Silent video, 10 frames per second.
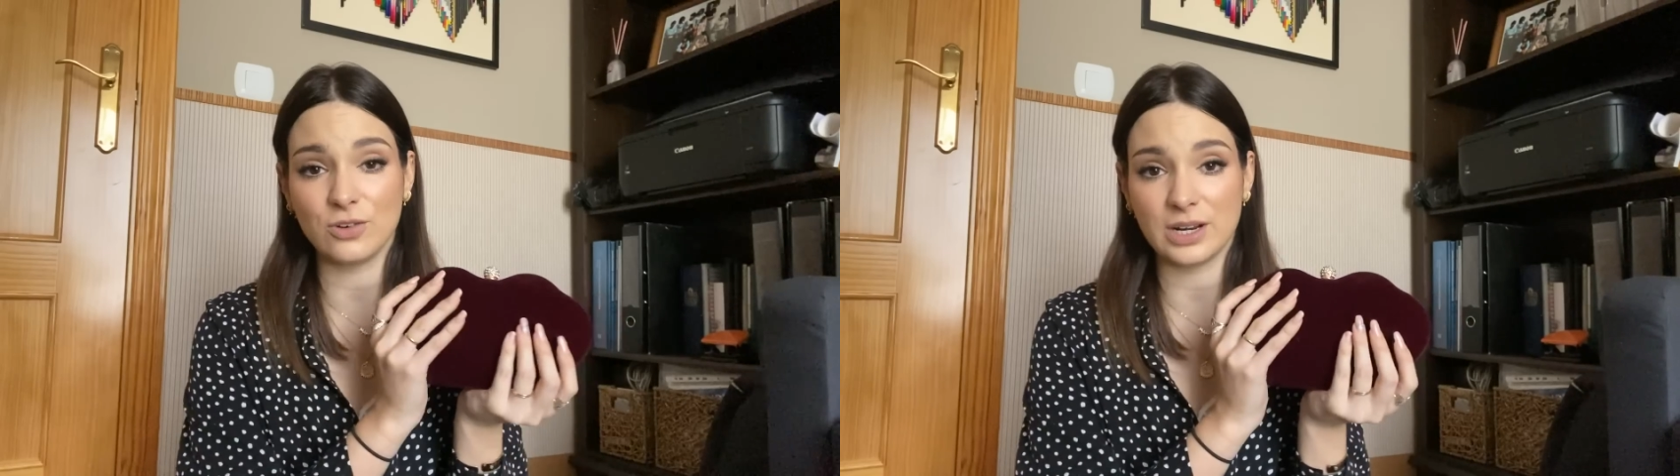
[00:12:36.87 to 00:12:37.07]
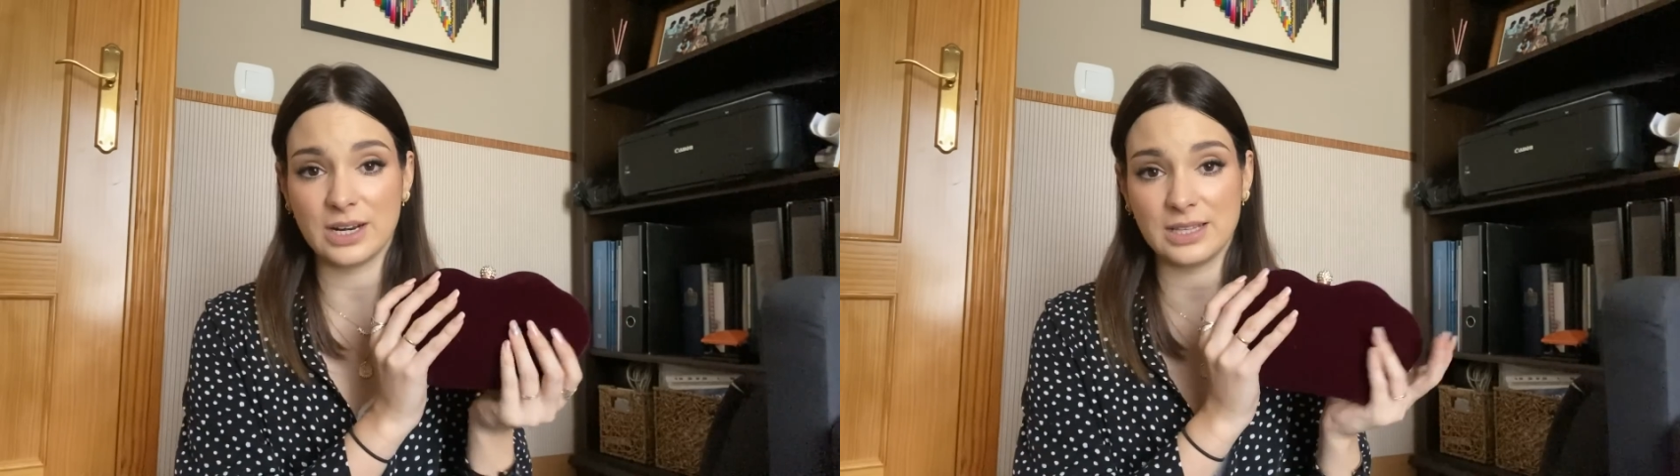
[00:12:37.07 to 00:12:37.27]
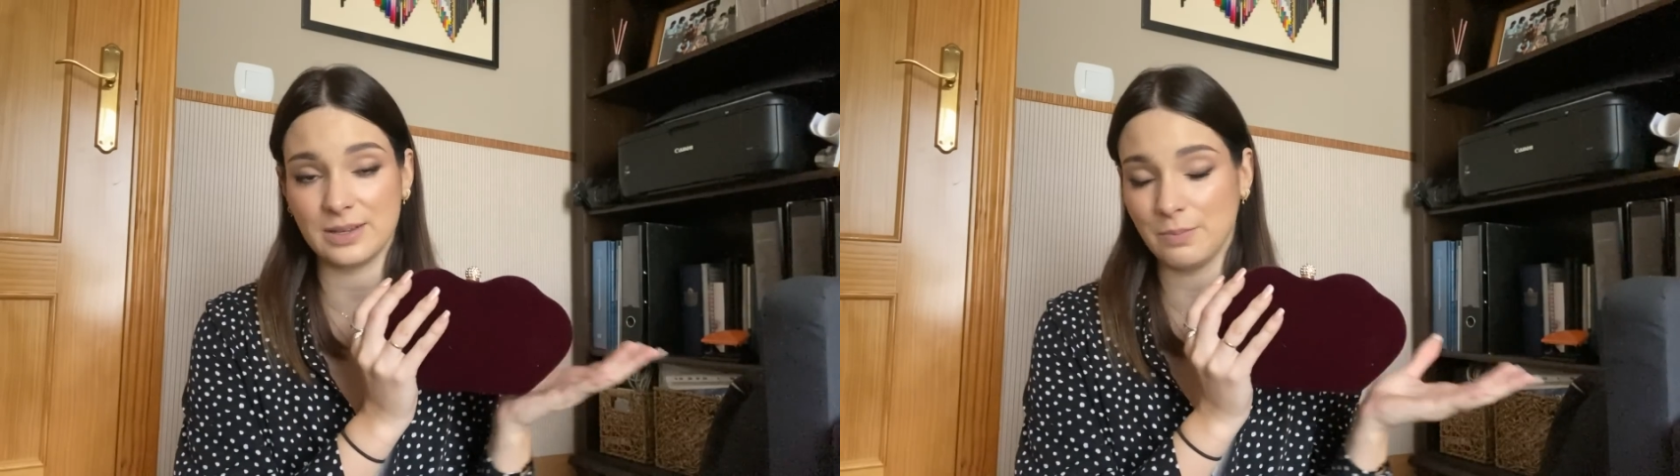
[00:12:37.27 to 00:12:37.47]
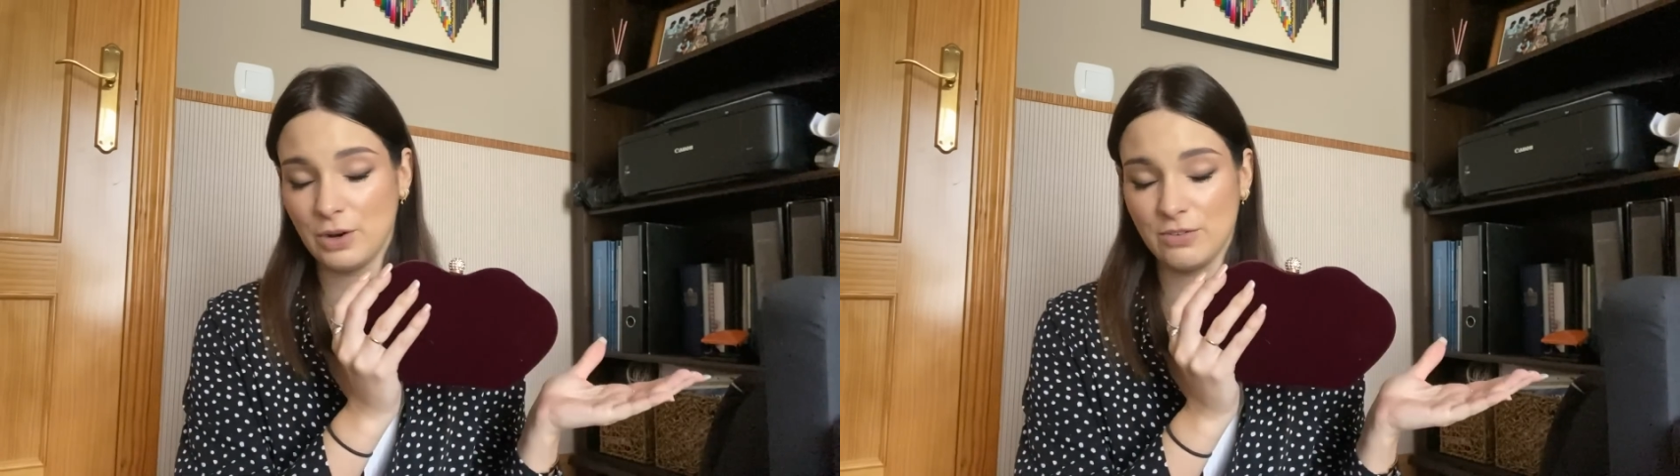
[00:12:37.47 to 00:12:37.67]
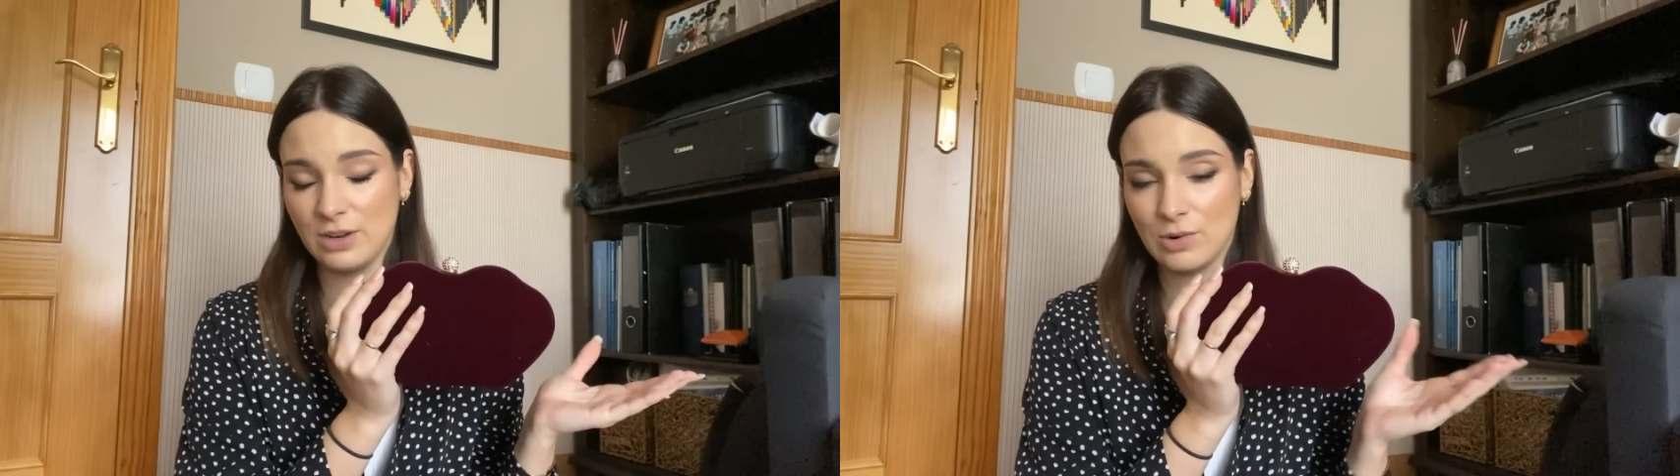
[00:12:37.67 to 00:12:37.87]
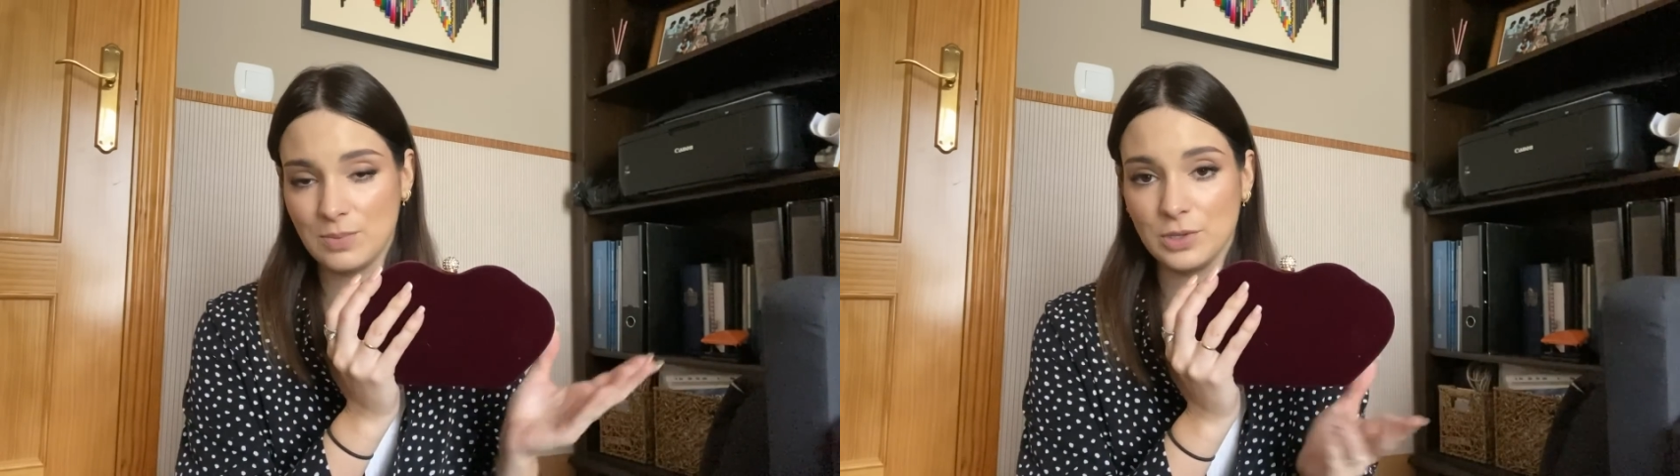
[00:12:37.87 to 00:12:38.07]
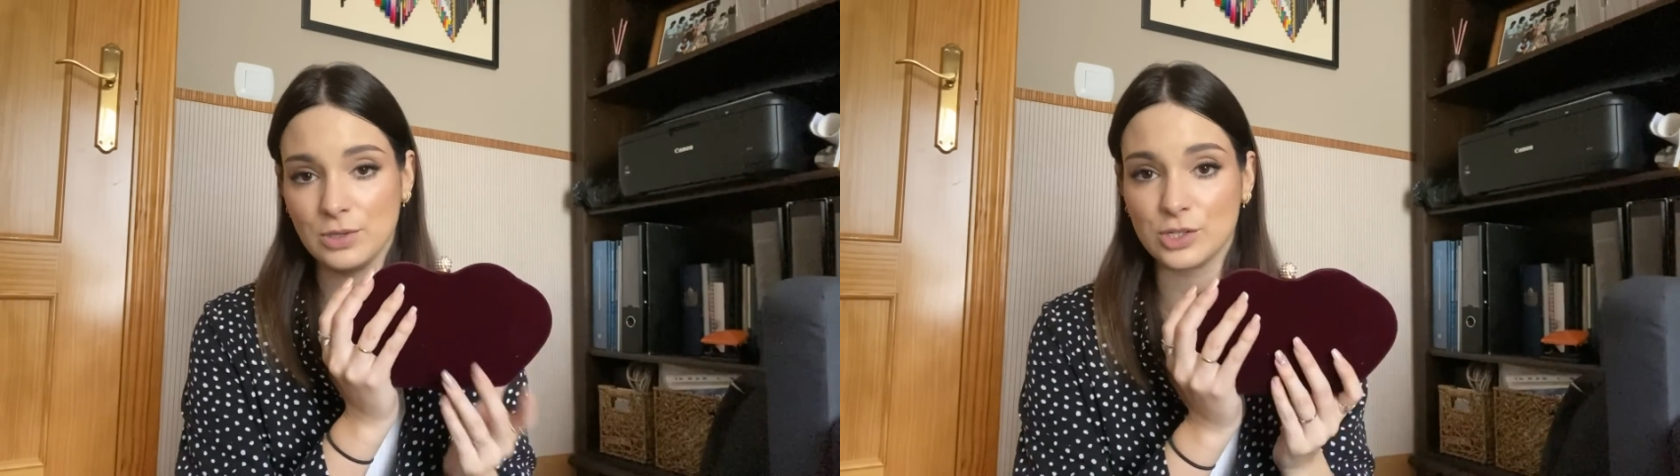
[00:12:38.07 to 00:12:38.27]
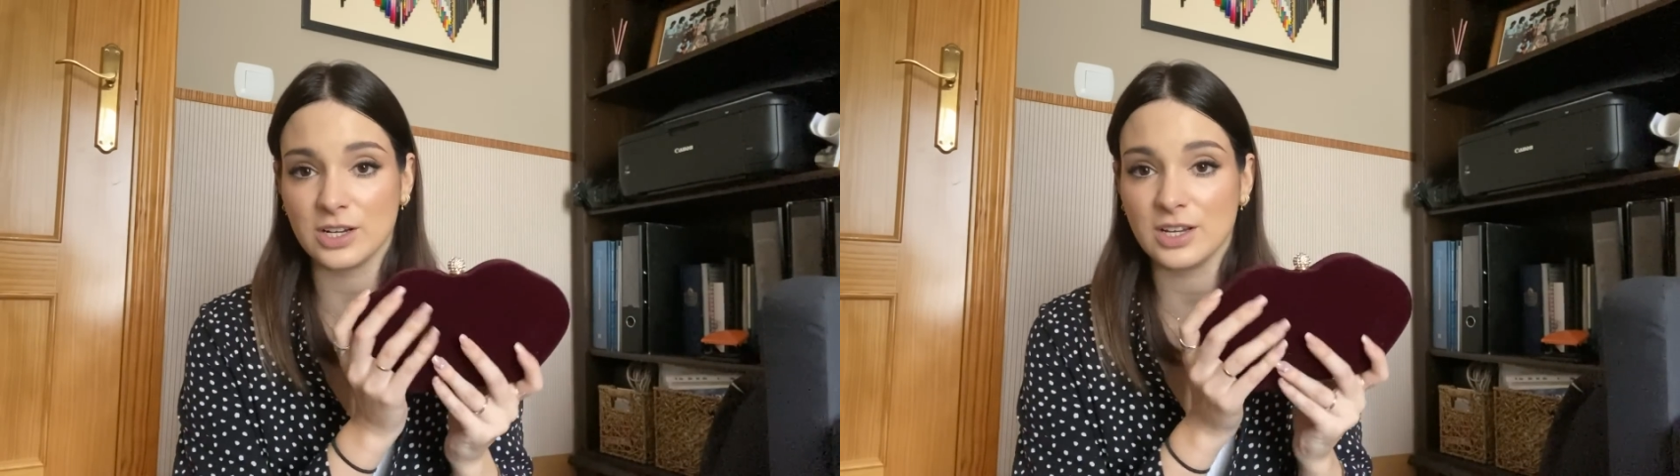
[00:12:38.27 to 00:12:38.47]
granate, pero al final no ha podido
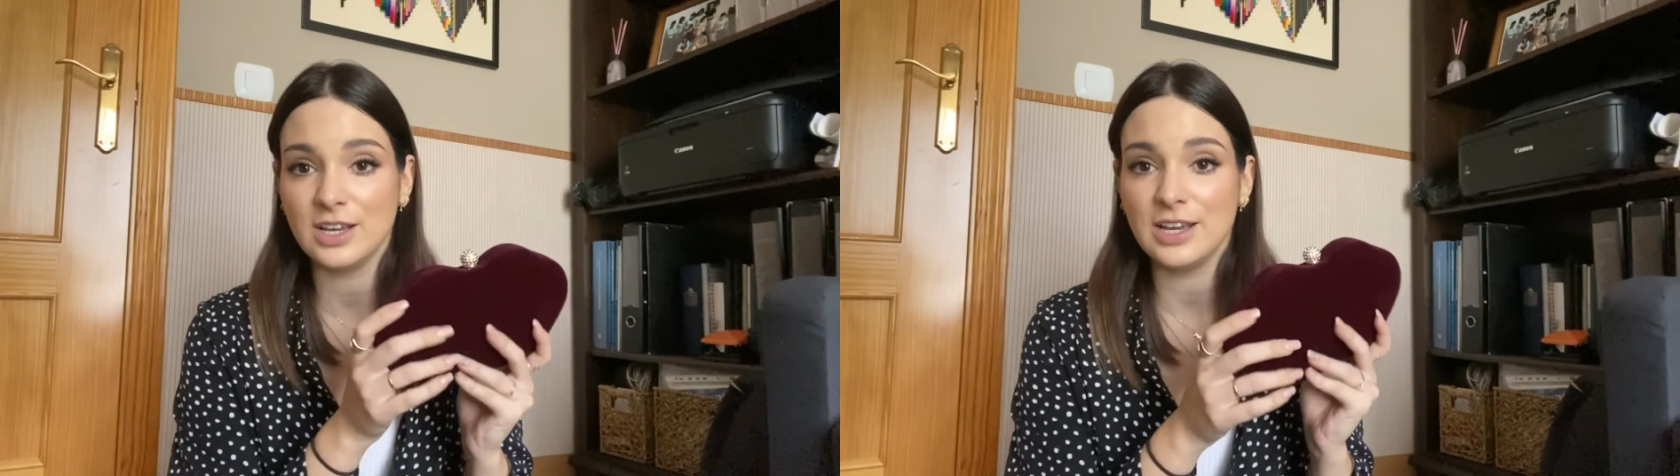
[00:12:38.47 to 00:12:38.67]
ser.